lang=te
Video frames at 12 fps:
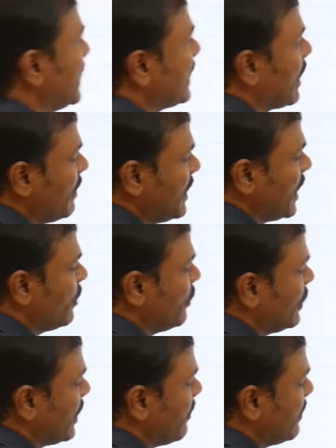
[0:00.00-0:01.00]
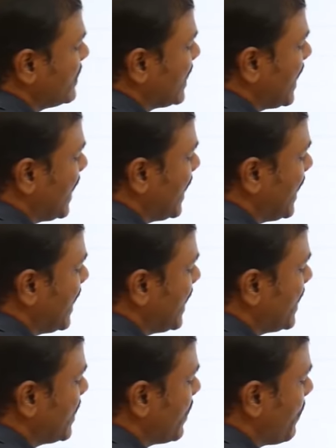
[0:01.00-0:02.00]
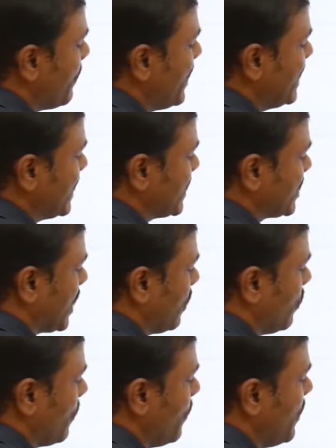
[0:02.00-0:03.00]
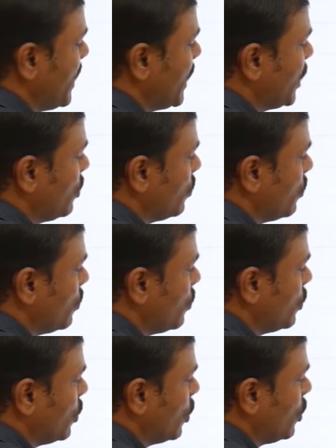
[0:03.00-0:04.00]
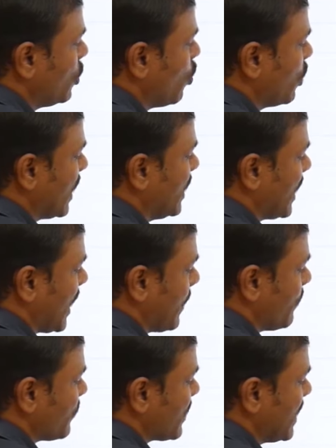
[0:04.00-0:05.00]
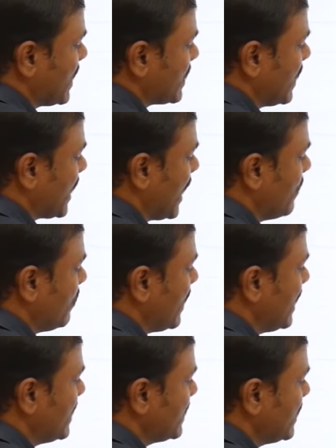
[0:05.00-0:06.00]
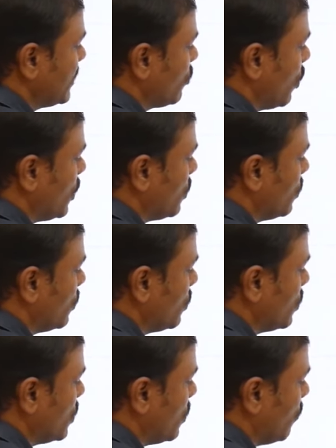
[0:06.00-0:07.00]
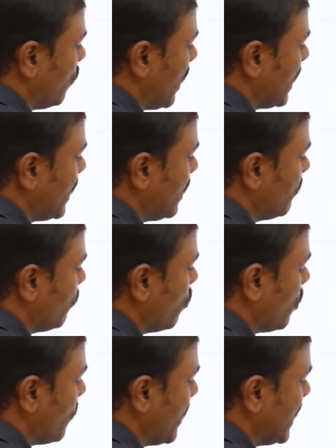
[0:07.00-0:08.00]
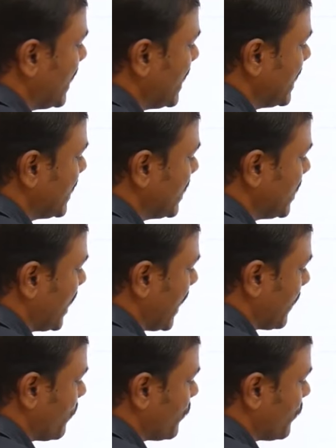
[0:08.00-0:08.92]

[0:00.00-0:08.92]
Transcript: నలభై నాలుగు యూనిట్లు ఎవరు చేయాలి బి చేస్తాడు బి ఇంటూ టోటల్ టైం ద టైం టీ ఈజ్ ఈక్వల్ టు ఫార్టీ ఫోర్ బై త్రీ